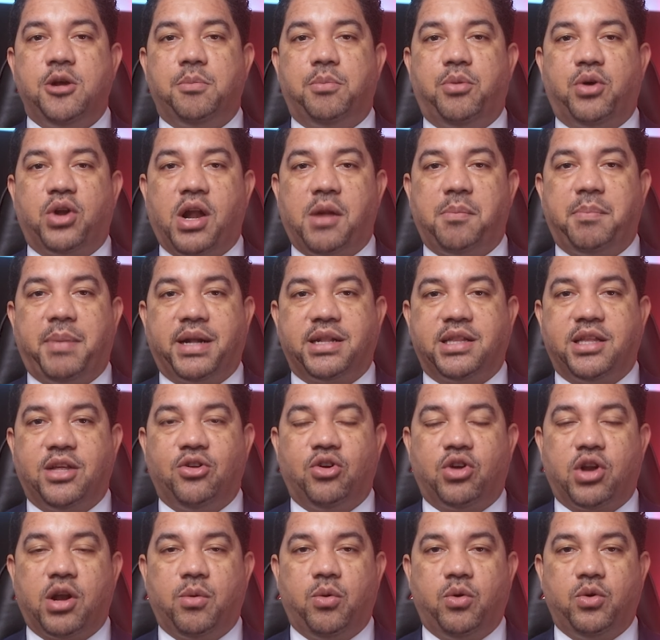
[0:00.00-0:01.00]
por el
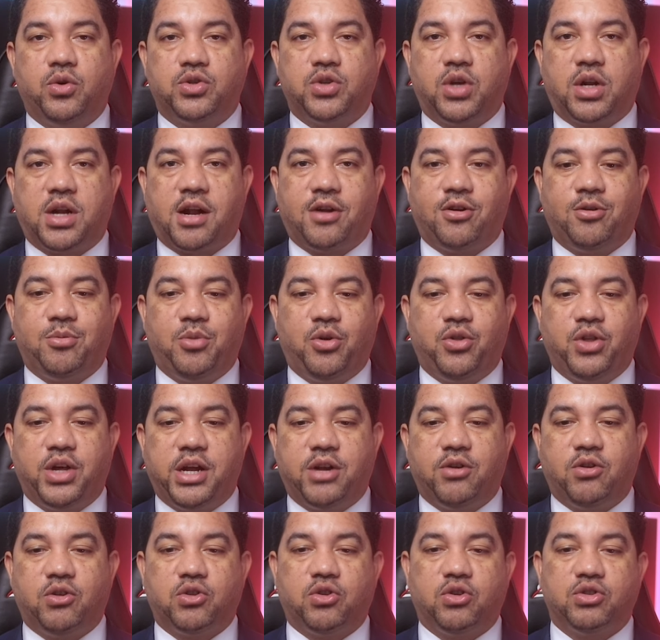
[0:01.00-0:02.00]
Partido Revolucionario
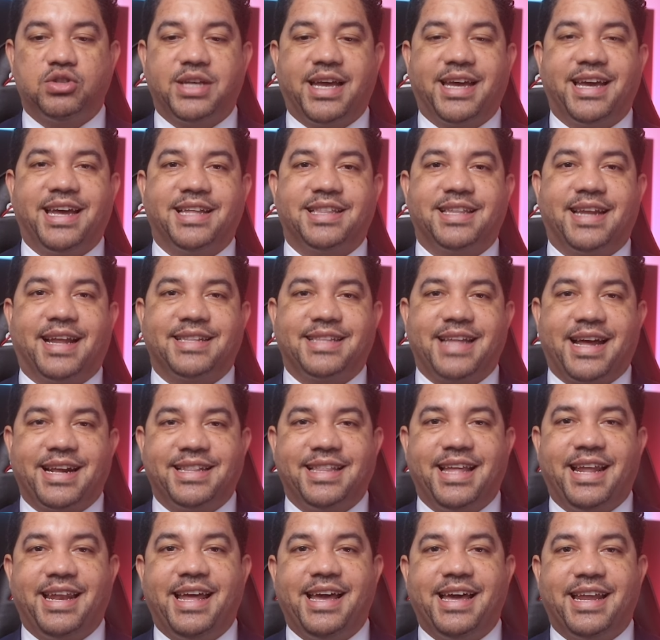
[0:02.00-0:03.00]
Moderno, entonces hay que tratar
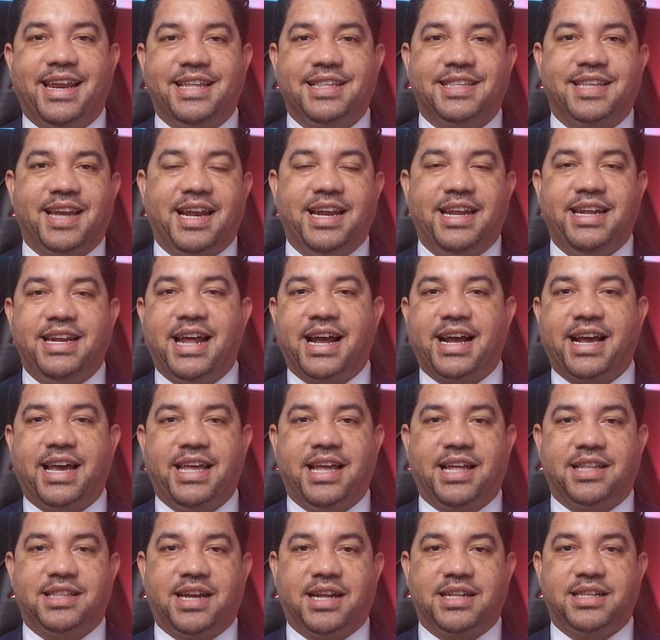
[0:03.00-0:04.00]
de leer entre líneas que
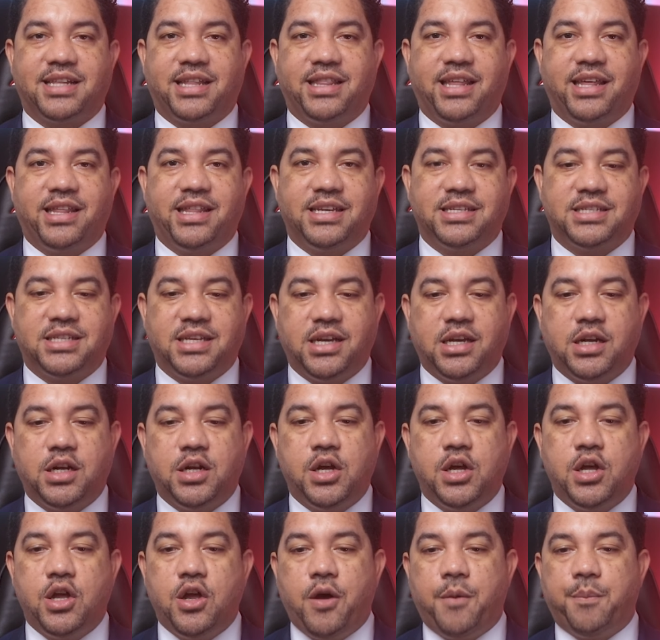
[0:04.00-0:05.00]
ella trata de decir,
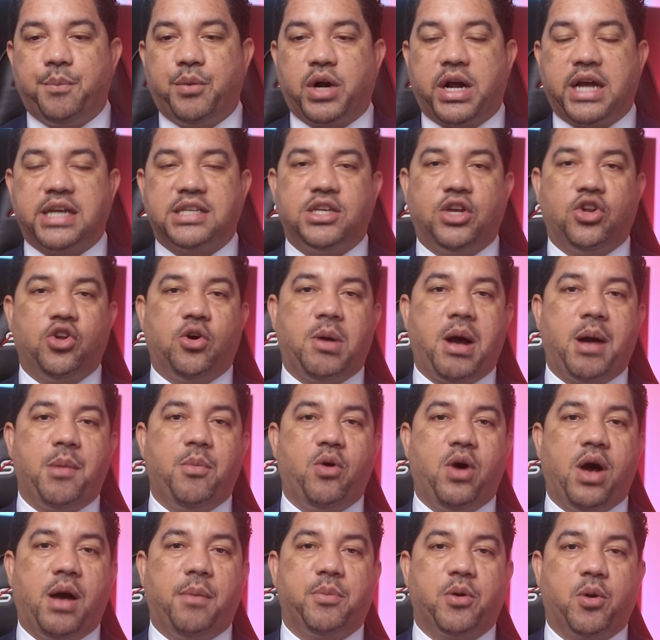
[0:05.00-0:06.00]
porque si nos
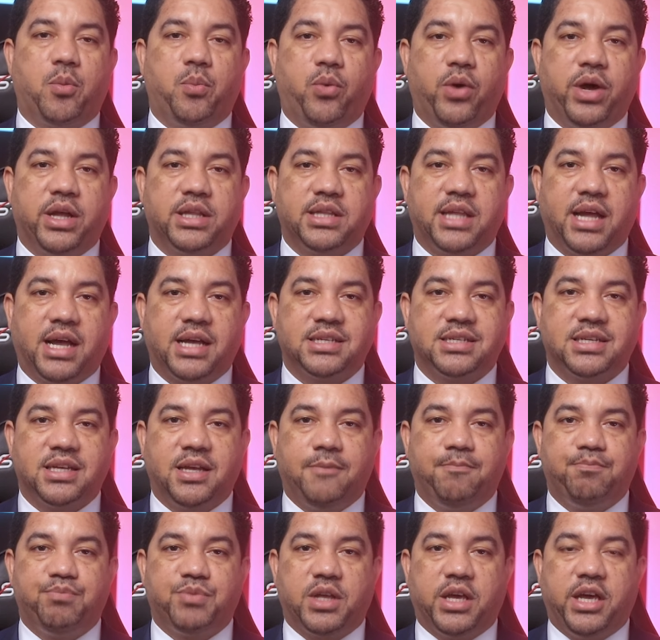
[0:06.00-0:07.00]
vamos a propuestas
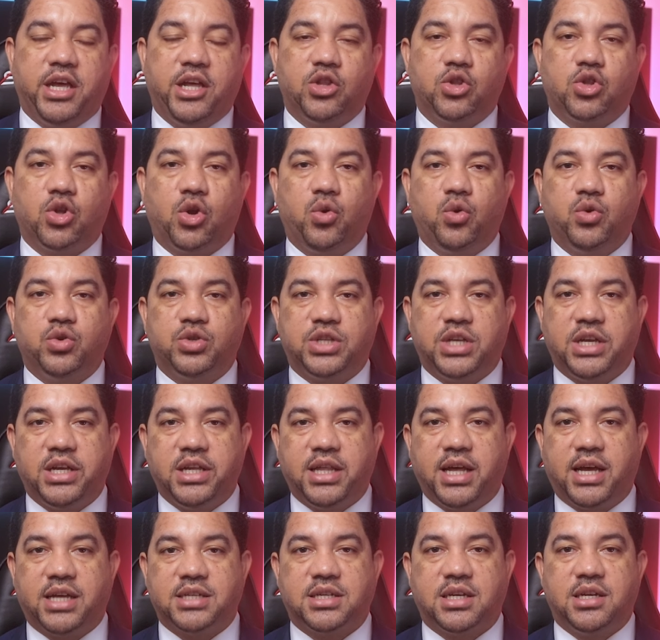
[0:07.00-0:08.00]

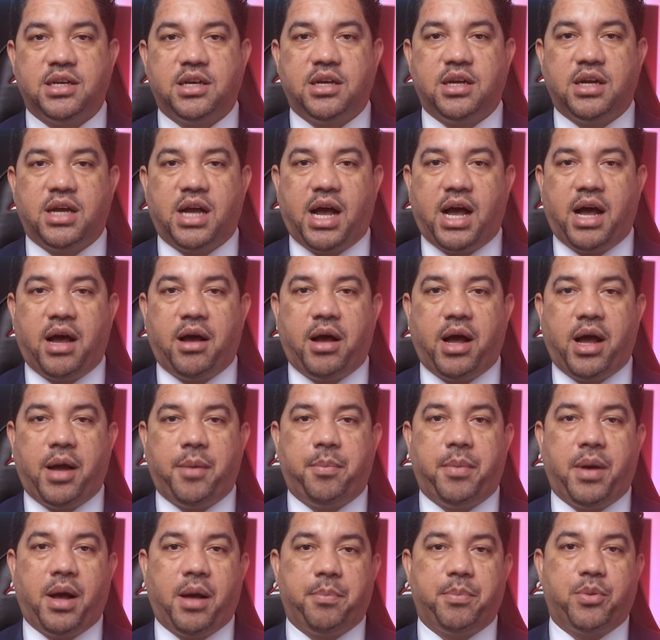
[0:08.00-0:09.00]
introducidas,
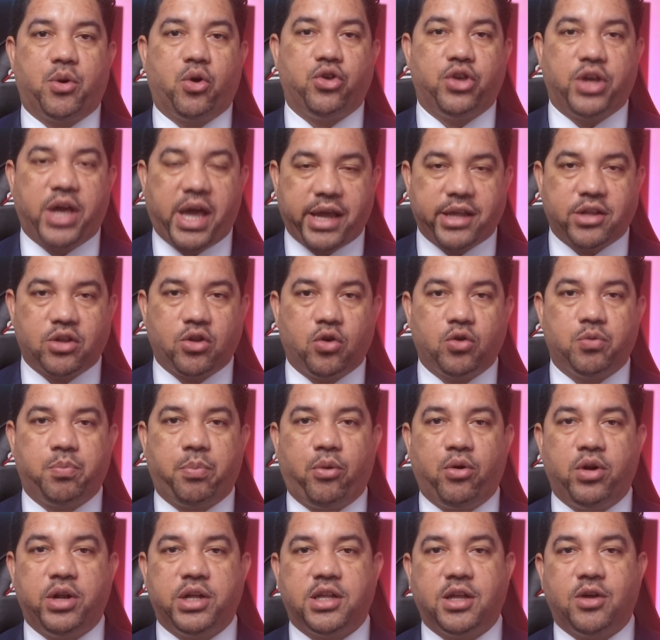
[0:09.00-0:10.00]
a, proyectos
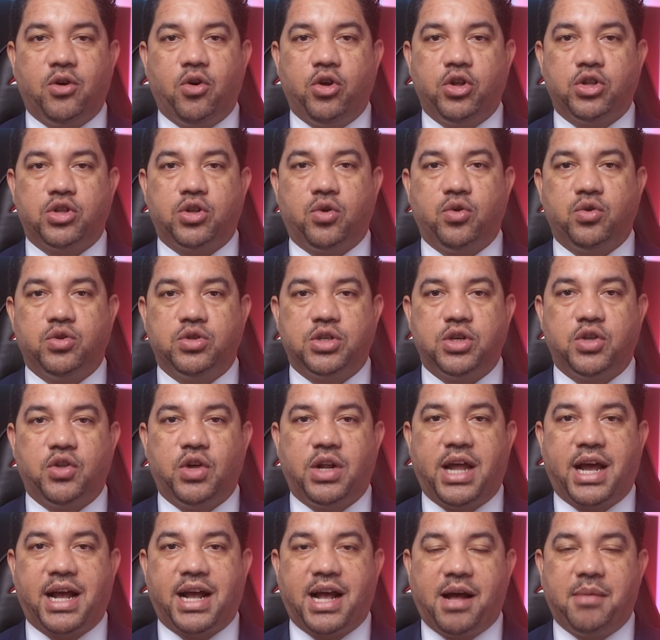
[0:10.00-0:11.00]
políticos introducidos
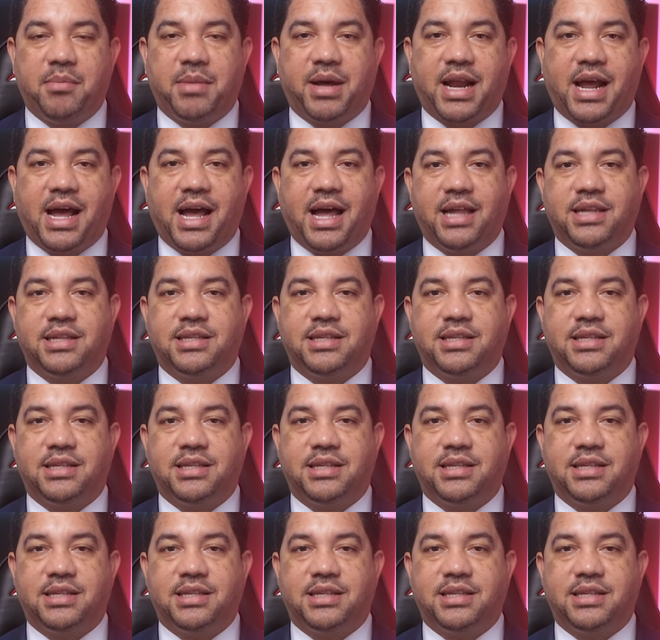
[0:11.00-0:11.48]
en la Cámara